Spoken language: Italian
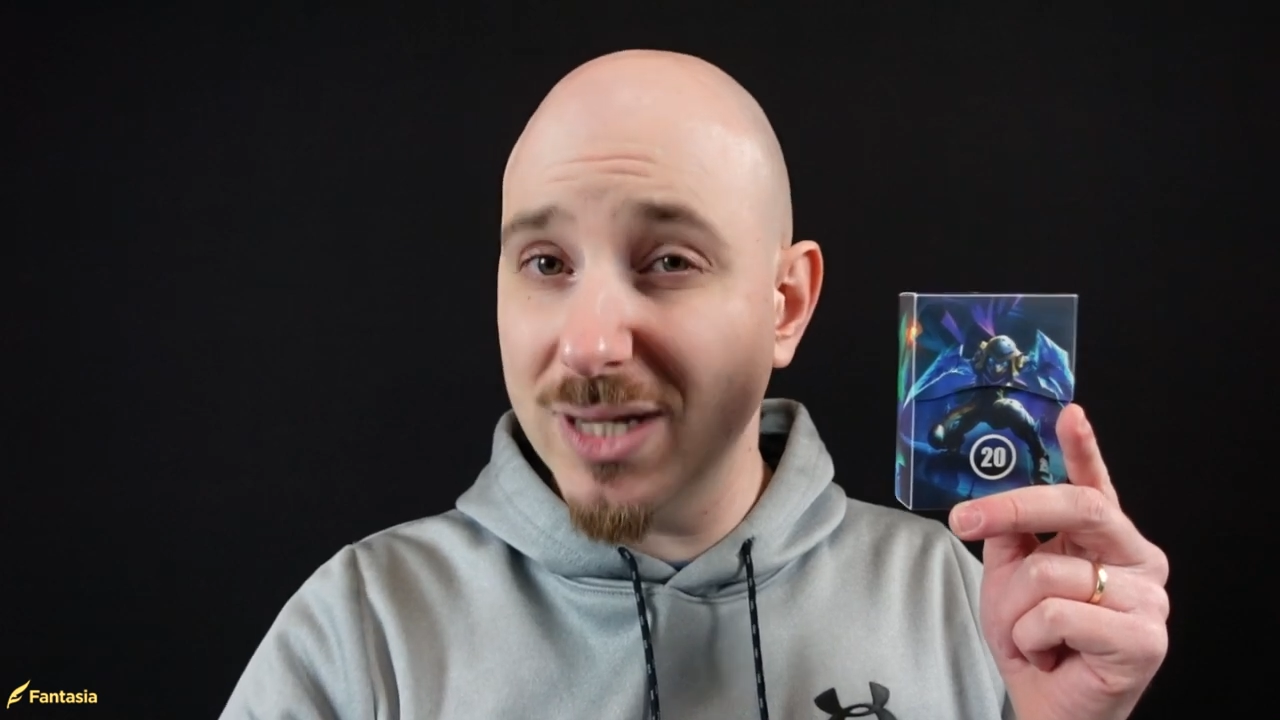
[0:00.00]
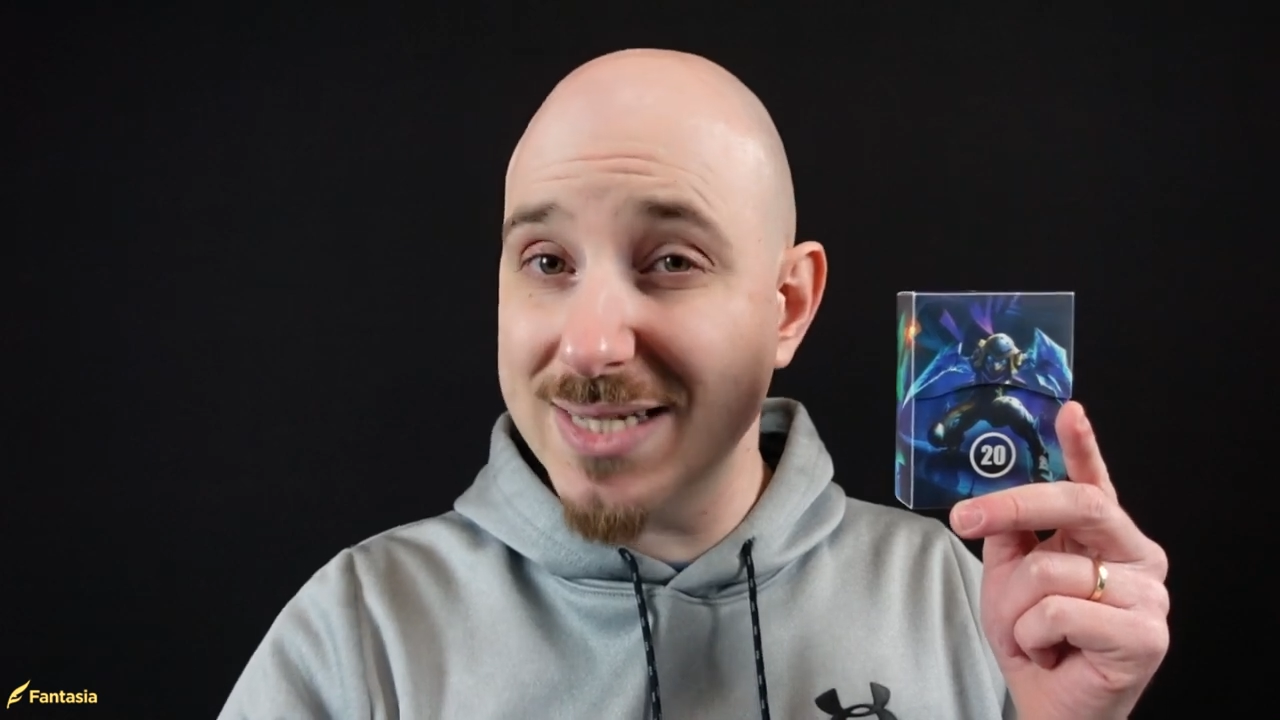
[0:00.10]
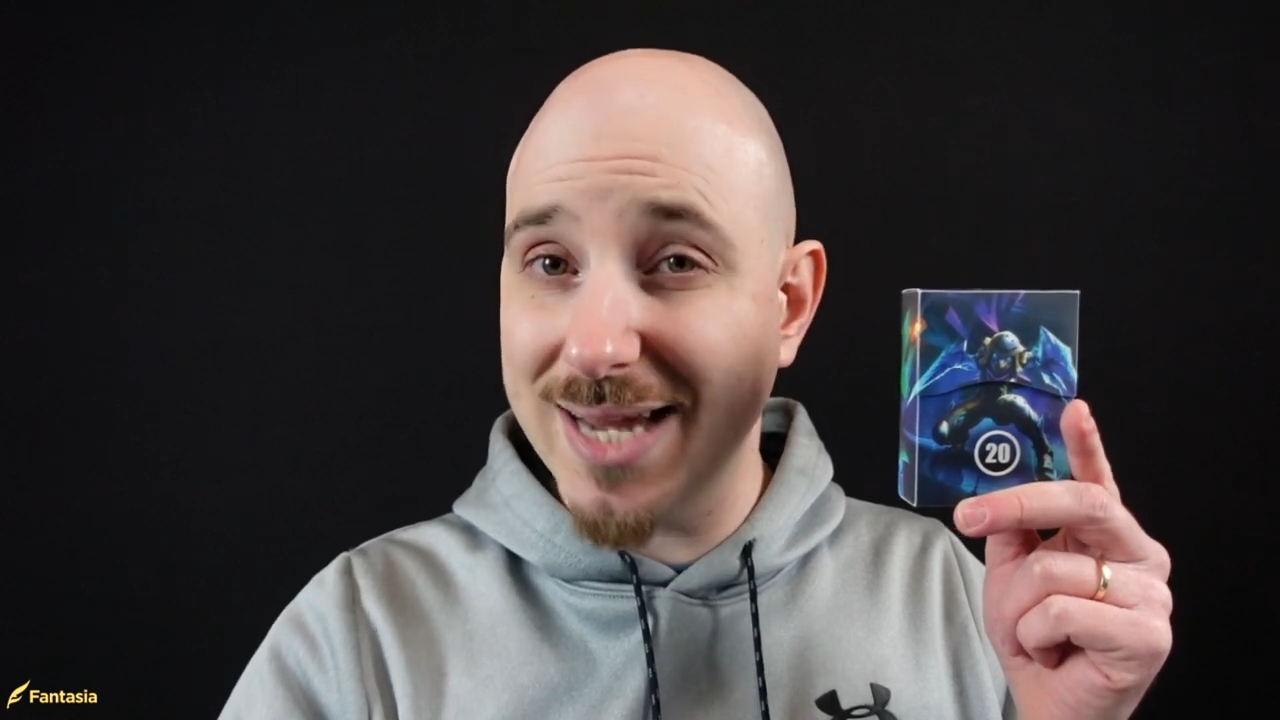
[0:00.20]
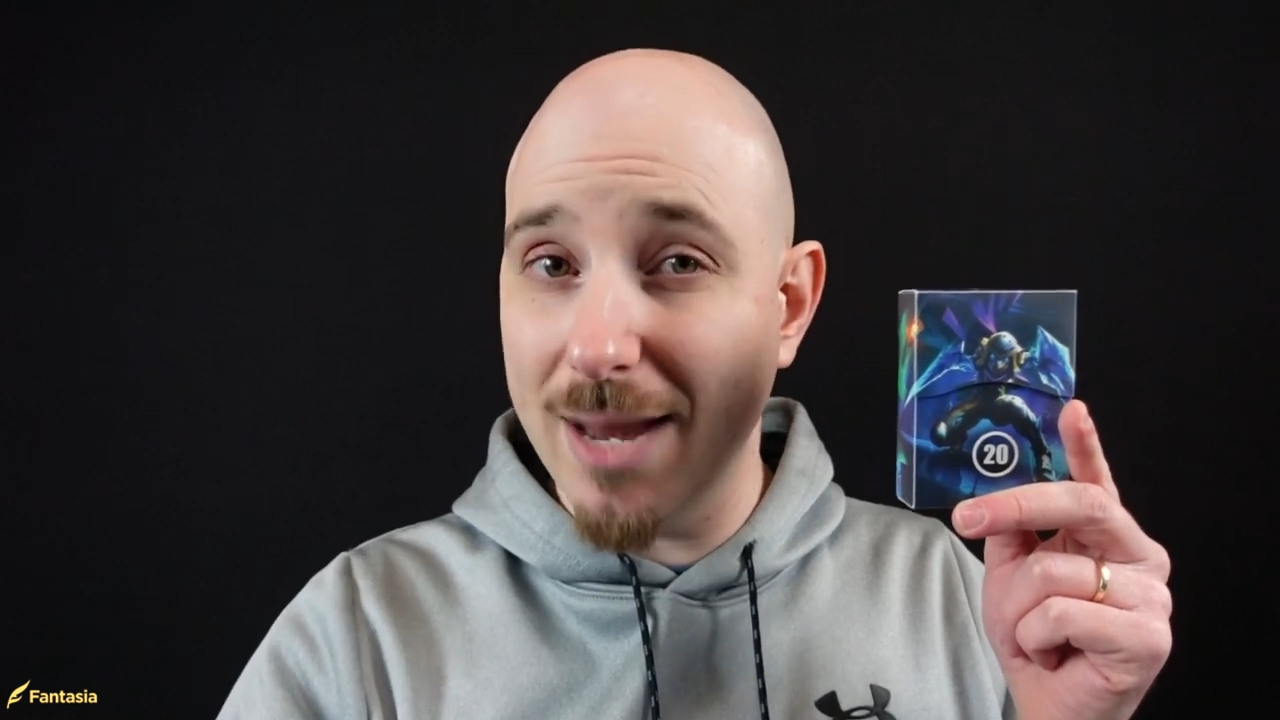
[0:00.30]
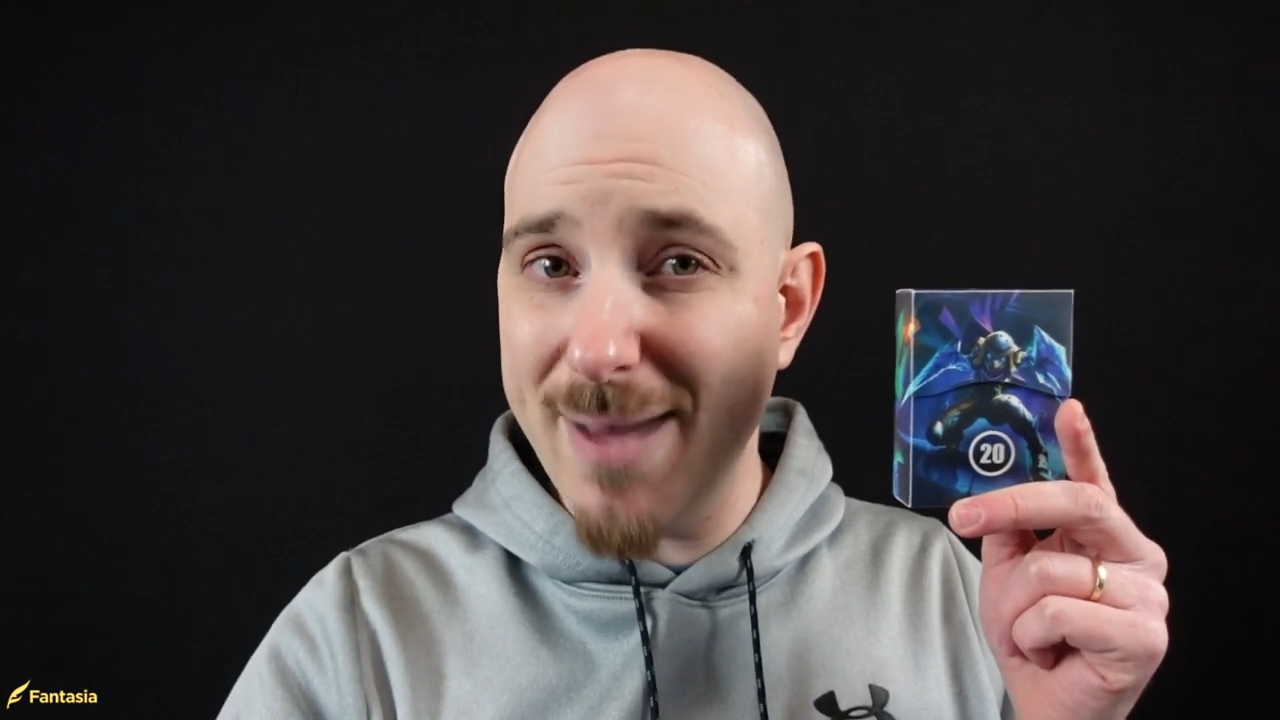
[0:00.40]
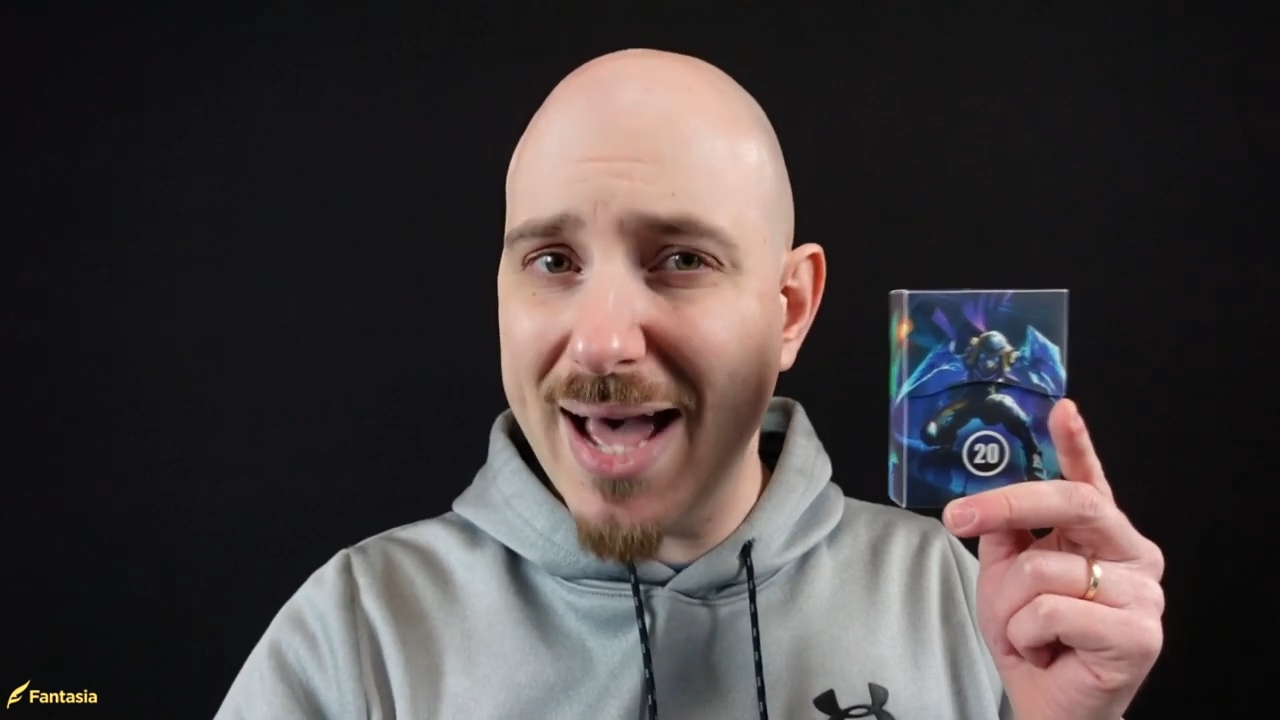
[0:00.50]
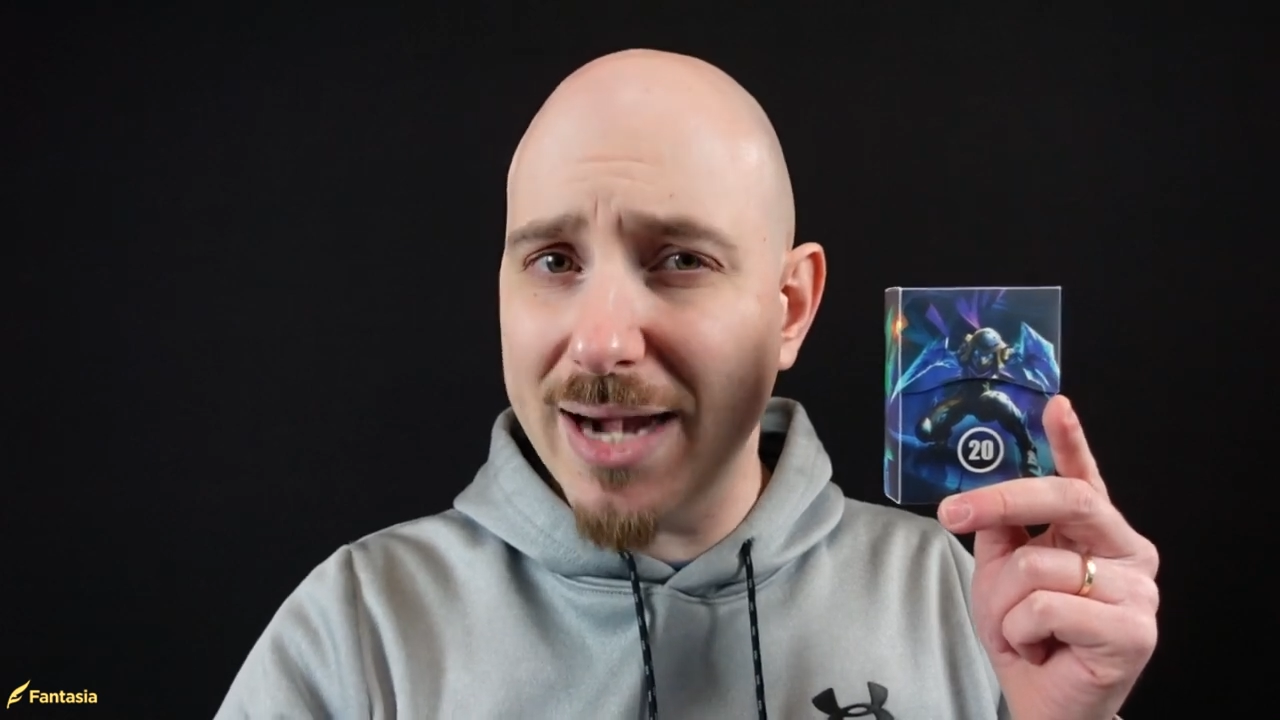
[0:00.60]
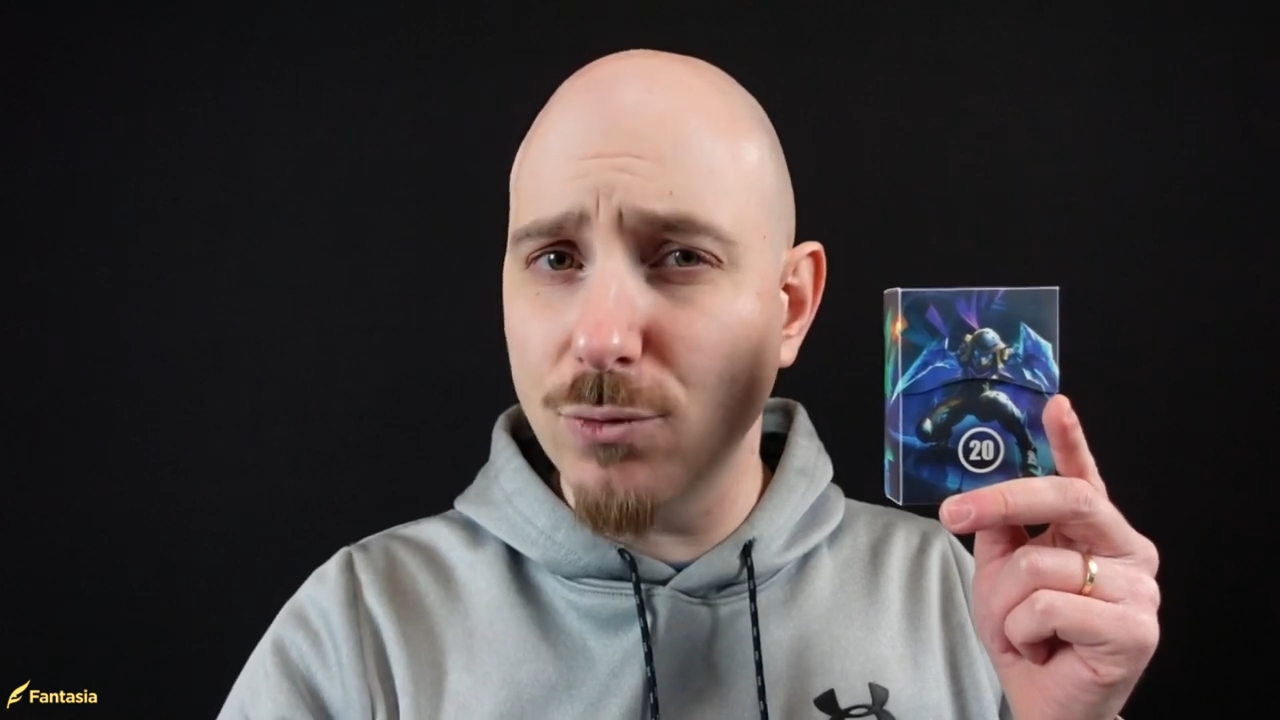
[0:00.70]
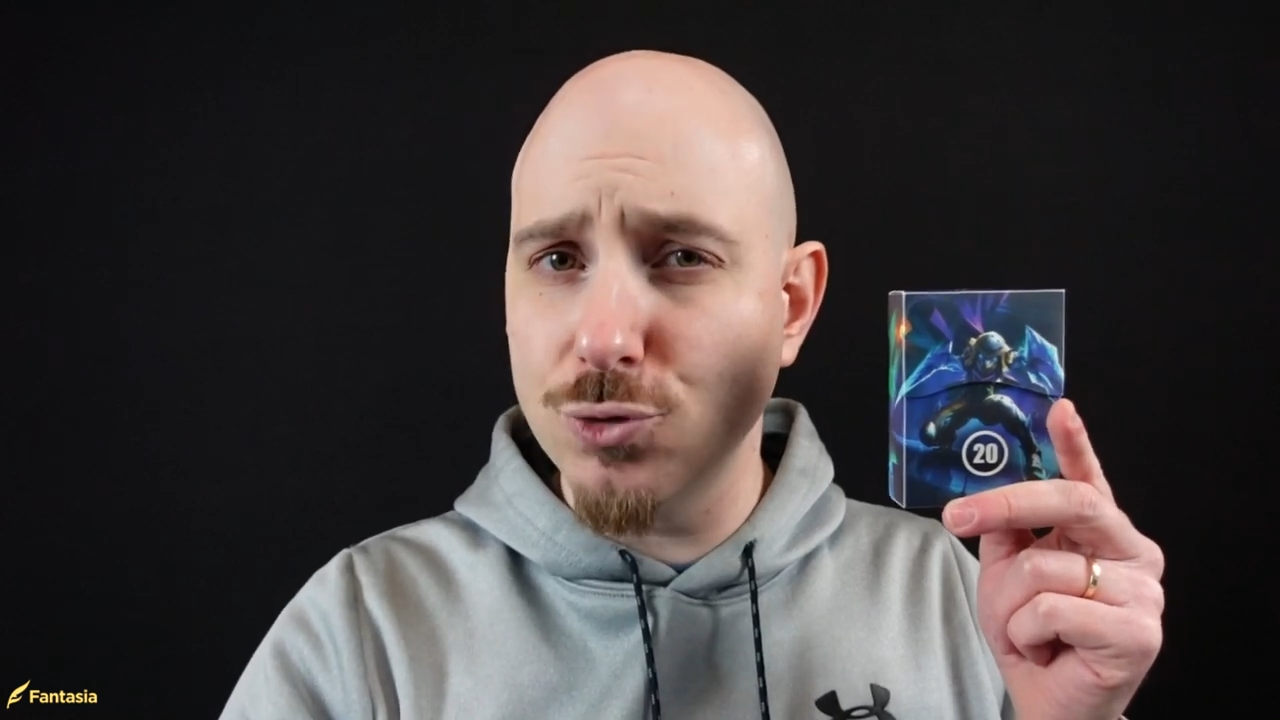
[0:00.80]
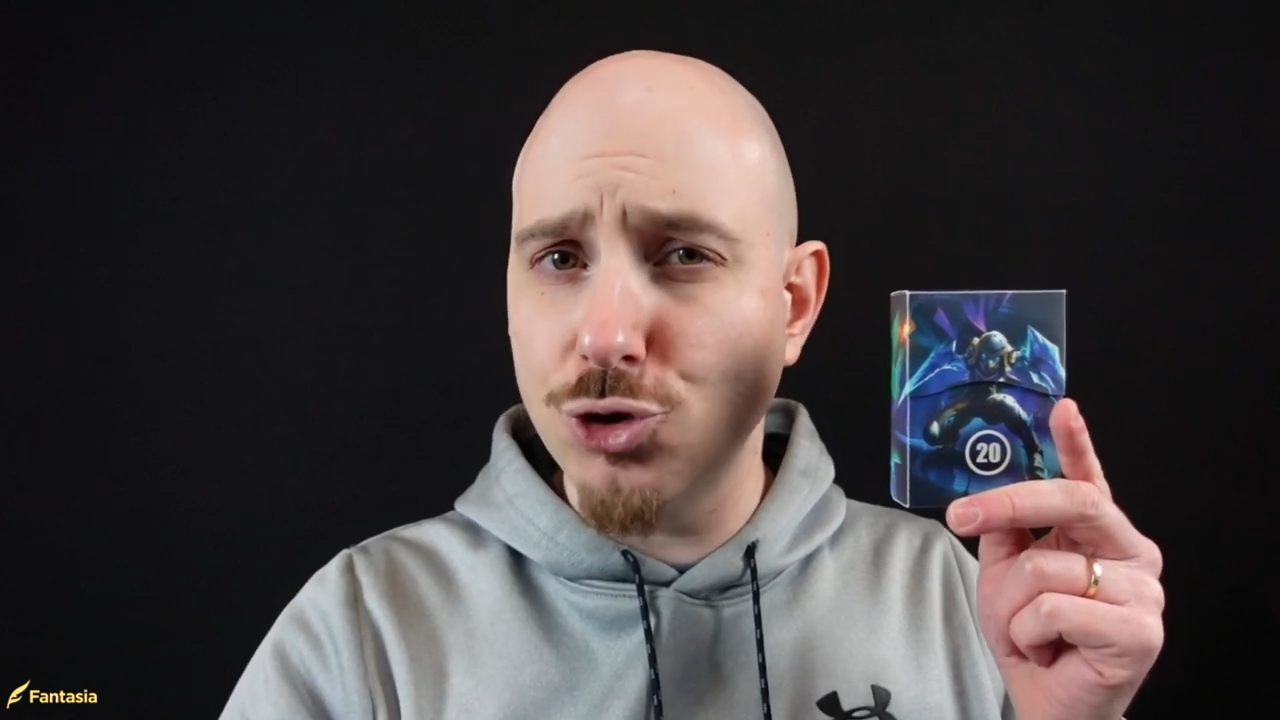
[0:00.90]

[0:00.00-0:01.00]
da esclamare un